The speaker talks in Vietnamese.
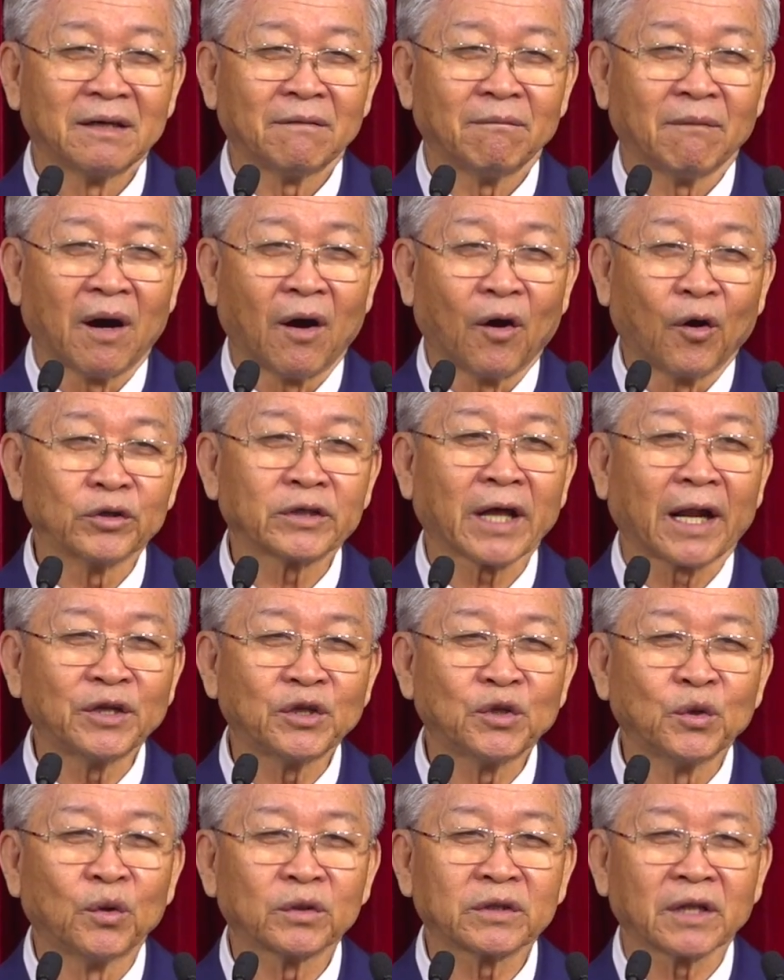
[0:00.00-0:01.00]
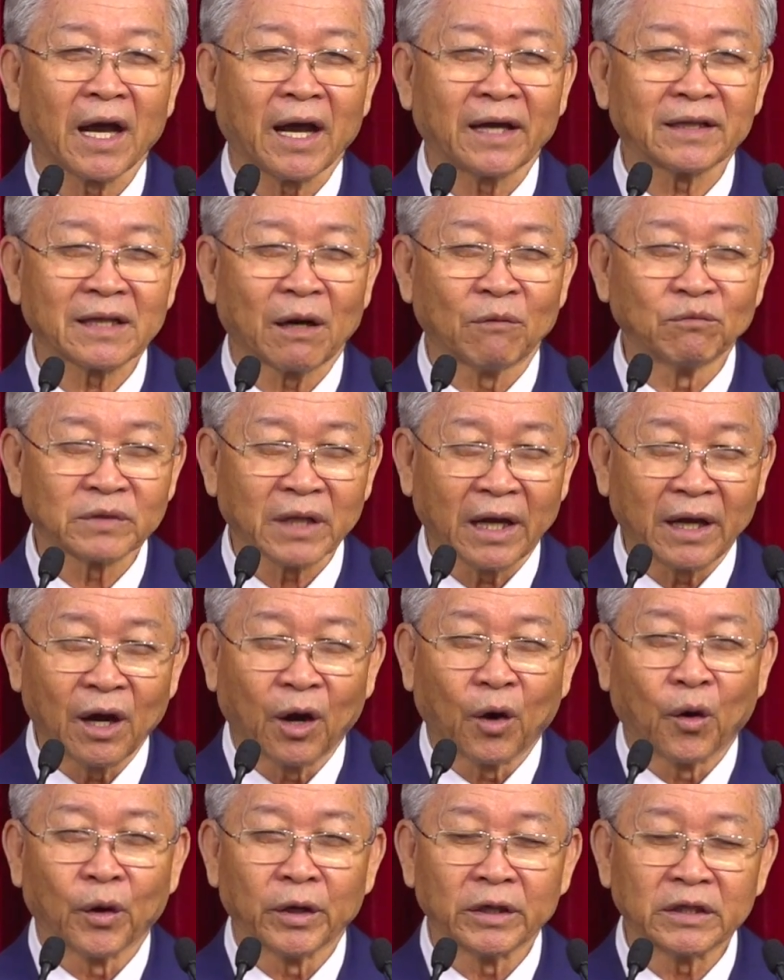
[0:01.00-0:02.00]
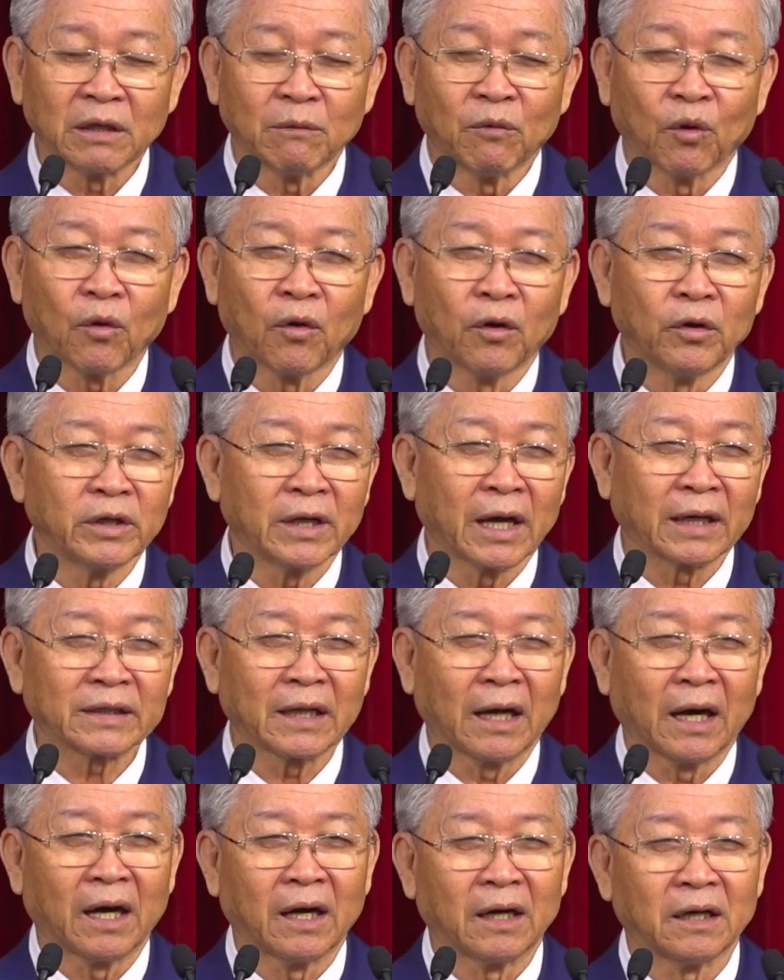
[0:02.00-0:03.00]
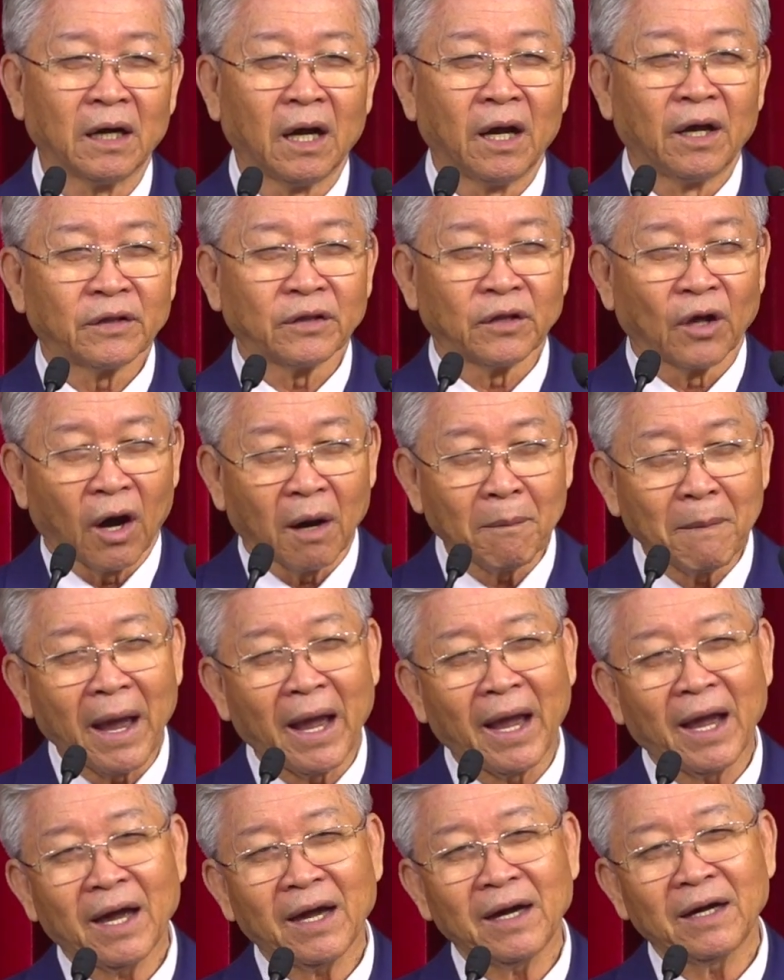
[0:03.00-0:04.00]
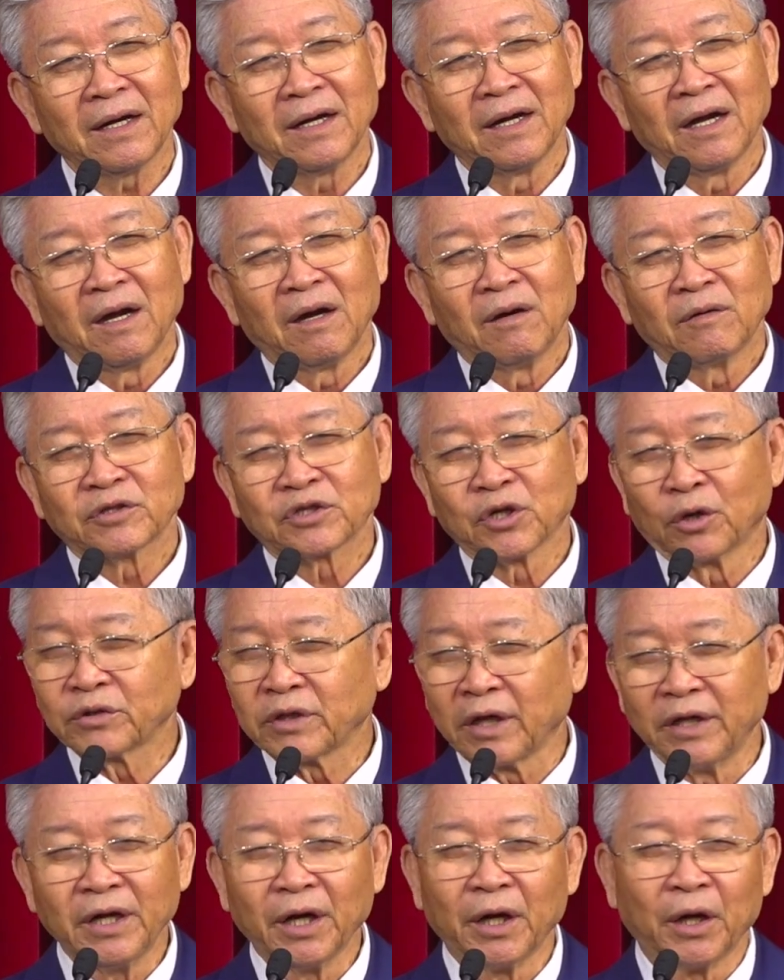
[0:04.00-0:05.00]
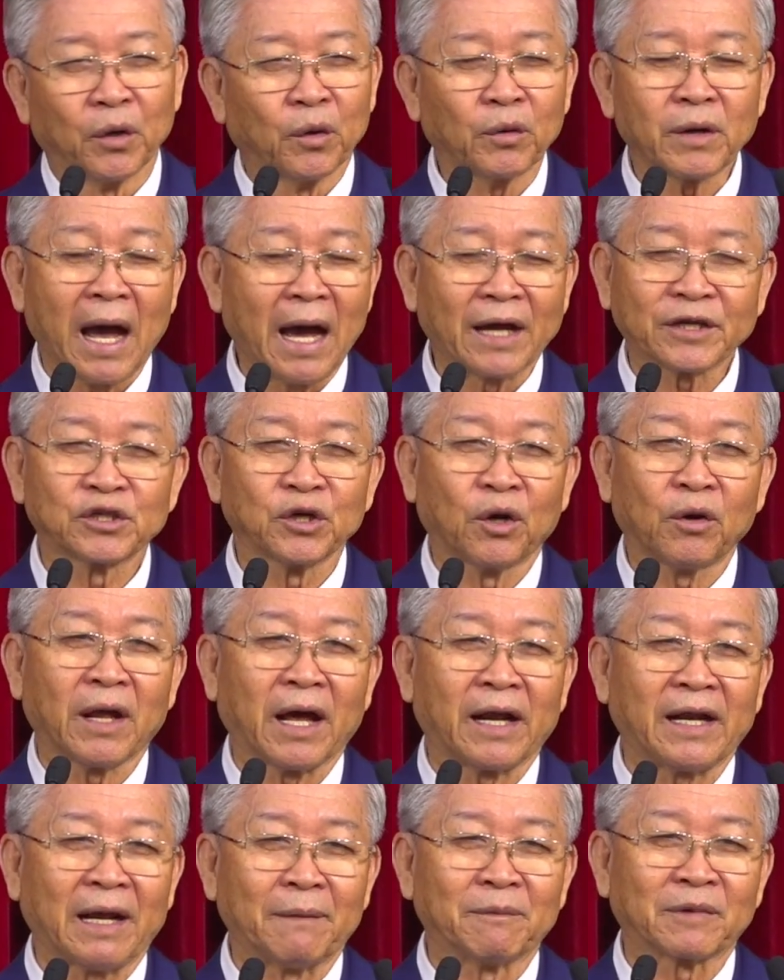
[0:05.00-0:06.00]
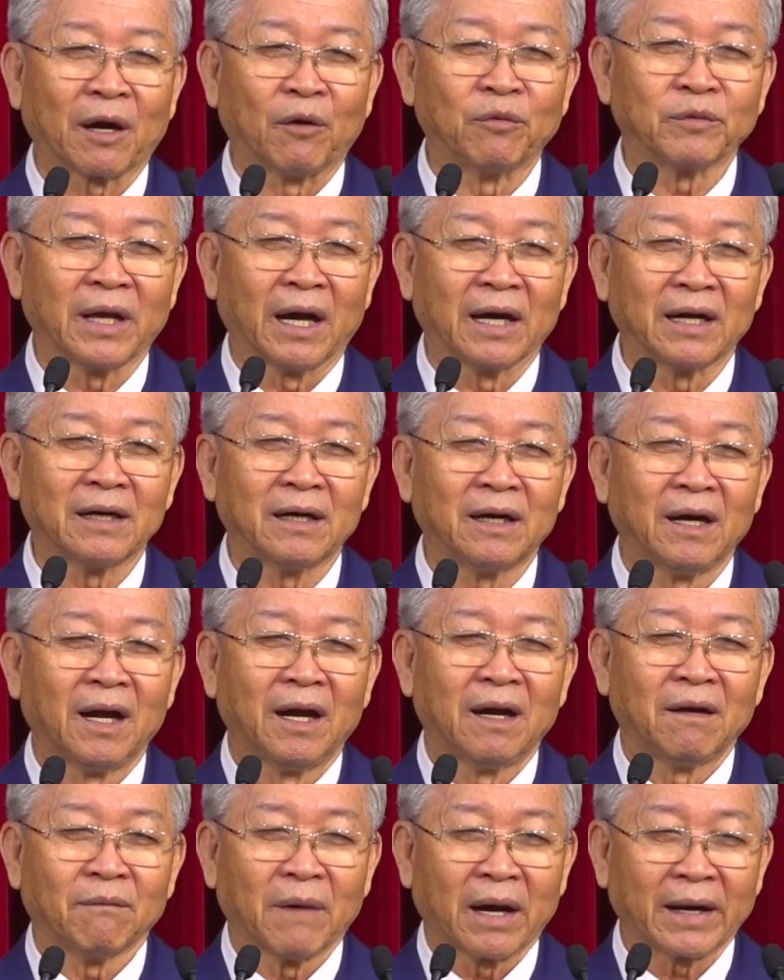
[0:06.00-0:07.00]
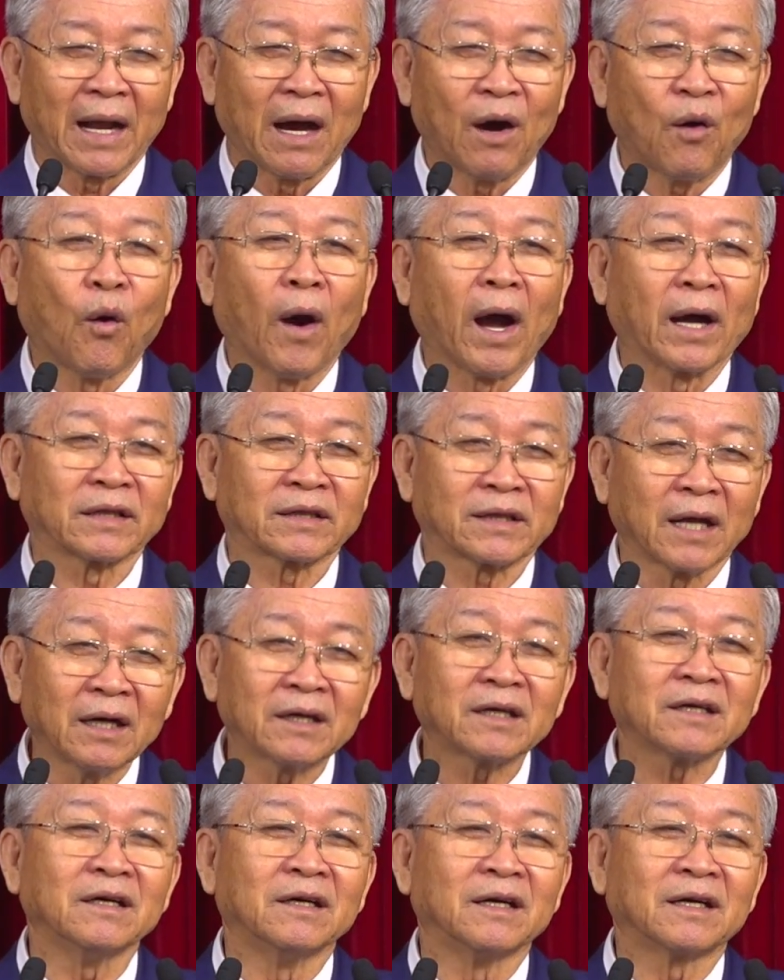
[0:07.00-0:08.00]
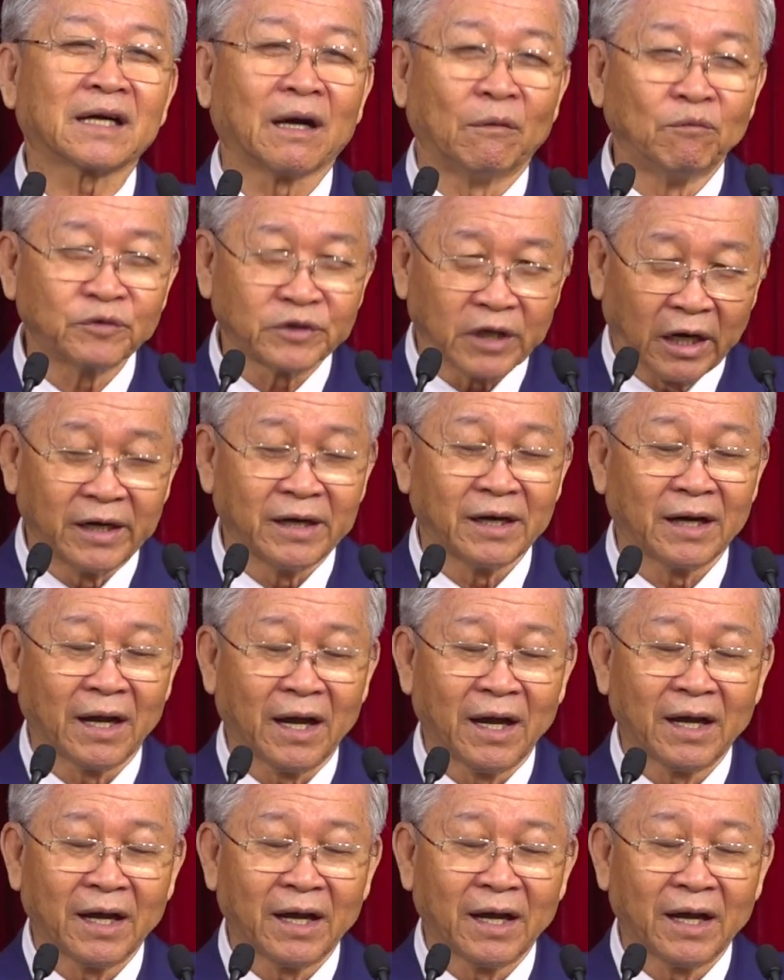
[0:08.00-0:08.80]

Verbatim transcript: mà hội thánh Chúa tại Thông Tây Hội từ một ngôi nhà thờ nhỏ bé số tín hữu đa số là đem công nhân mà đã hoàn tất được công trình